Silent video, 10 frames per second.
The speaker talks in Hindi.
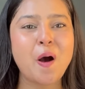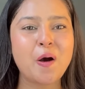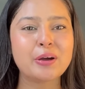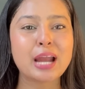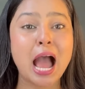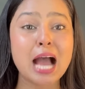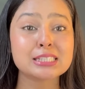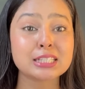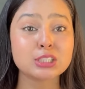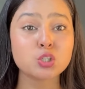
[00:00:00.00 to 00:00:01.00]
और
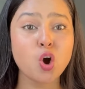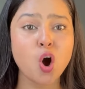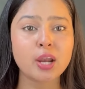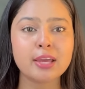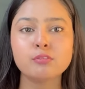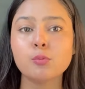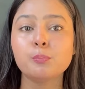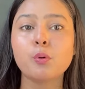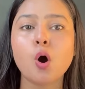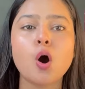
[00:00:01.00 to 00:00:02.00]
आज का जो हॉल है वो
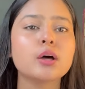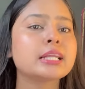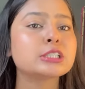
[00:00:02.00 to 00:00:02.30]
बहुत